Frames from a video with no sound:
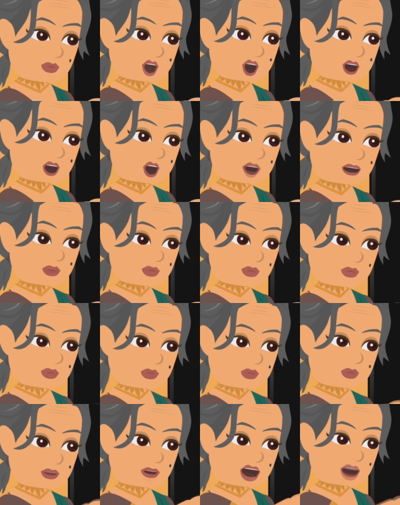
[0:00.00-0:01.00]
হ্যাঁ
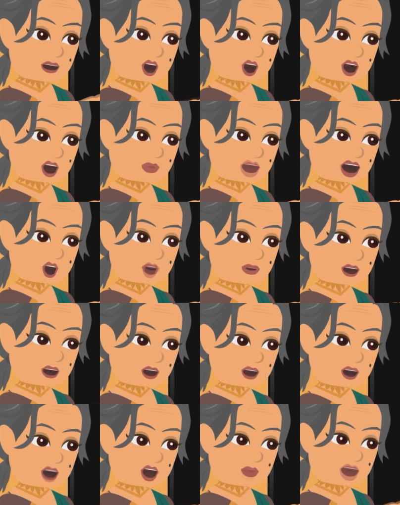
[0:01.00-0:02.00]
সহেলি তুই
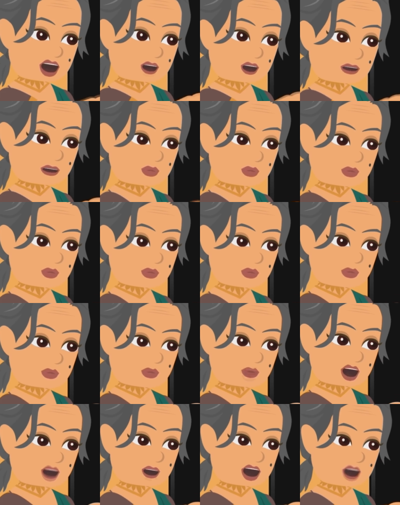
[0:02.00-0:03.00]
এখানেই ছিল
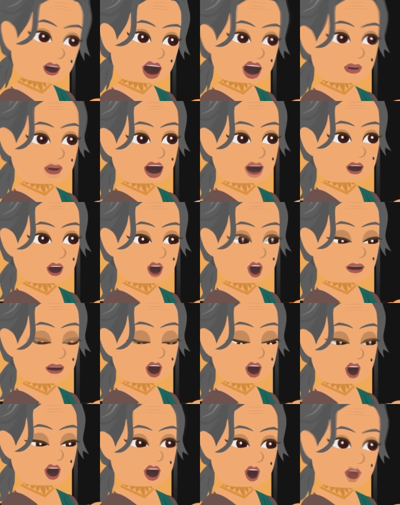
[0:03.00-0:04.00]
তুমি ডাকো না
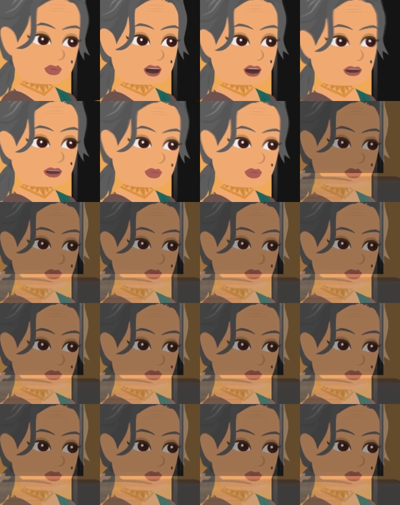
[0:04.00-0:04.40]
তোমার মেয়েকে